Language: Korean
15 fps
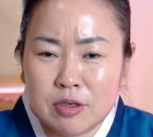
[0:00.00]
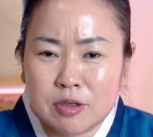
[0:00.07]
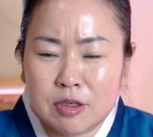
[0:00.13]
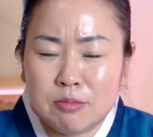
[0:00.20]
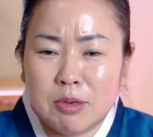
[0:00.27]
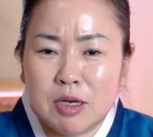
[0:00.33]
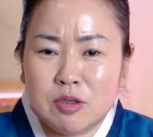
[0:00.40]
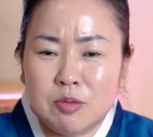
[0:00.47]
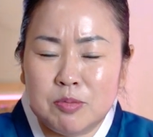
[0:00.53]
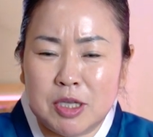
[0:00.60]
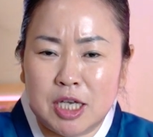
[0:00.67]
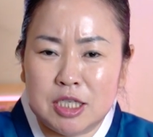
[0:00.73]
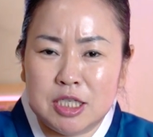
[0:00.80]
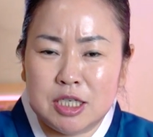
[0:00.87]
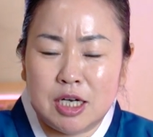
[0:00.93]
그만큼
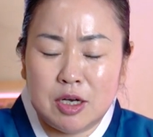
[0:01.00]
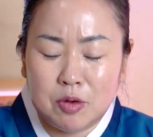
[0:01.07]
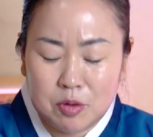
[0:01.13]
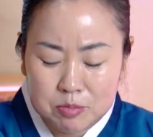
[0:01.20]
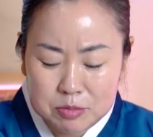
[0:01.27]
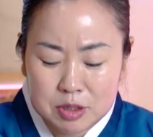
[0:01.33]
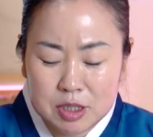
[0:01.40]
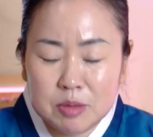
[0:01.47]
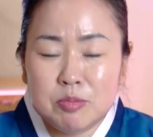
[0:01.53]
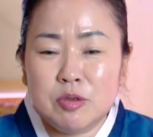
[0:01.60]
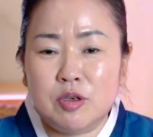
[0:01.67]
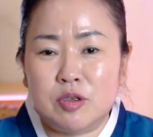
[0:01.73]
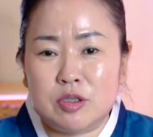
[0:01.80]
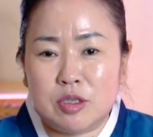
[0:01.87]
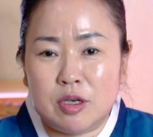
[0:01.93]
돼지가 엄청
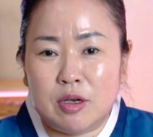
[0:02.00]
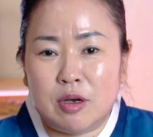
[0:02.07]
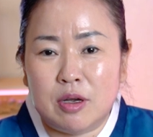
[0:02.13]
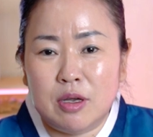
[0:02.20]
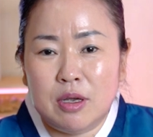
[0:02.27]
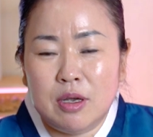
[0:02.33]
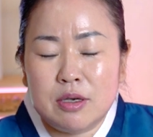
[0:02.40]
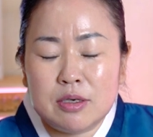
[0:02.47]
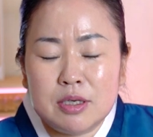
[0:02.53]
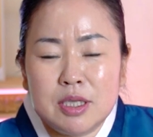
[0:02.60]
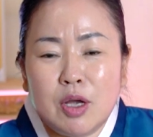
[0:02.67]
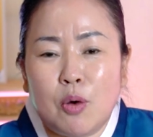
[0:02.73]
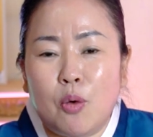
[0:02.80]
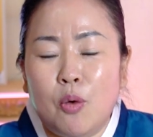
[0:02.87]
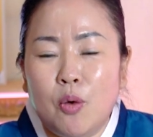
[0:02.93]
힘들었어요.
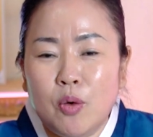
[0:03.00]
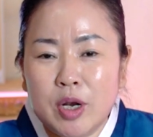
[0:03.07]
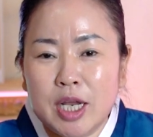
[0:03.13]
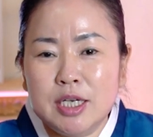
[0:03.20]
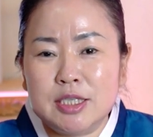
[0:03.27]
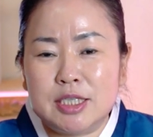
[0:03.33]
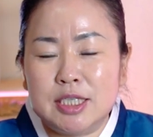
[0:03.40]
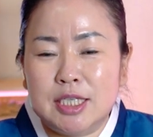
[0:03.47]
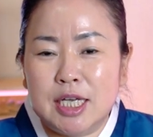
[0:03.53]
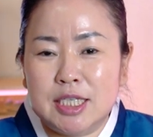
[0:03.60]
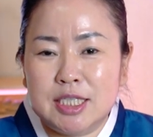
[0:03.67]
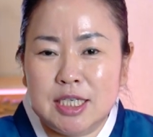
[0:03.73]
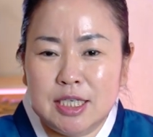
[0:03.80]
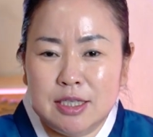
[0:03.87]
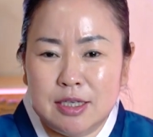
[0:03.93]
근데 올해는 그
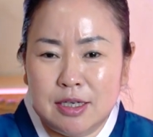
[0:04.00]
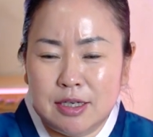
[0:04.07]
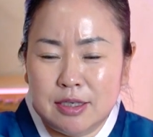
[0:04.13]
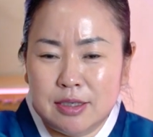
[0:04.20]
대신